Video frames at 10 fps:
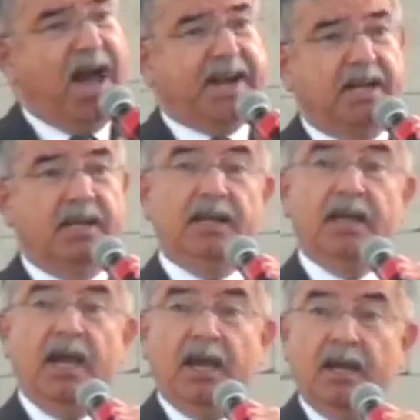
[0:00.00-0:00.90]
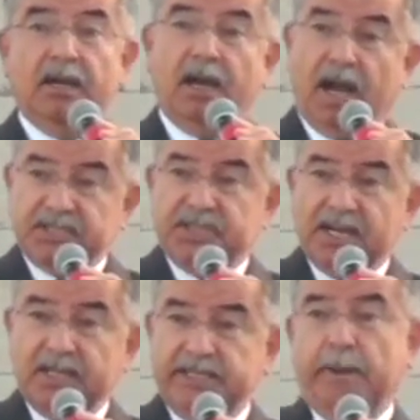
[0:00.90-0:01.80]
Var.
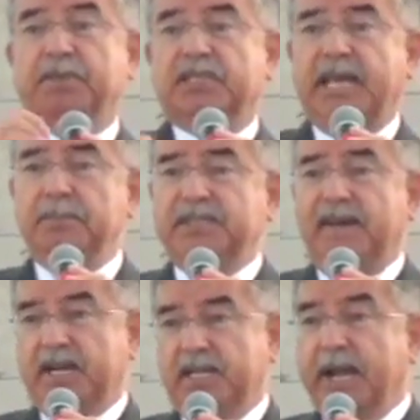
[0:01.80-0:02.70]
Ancak yaptıklarımız var.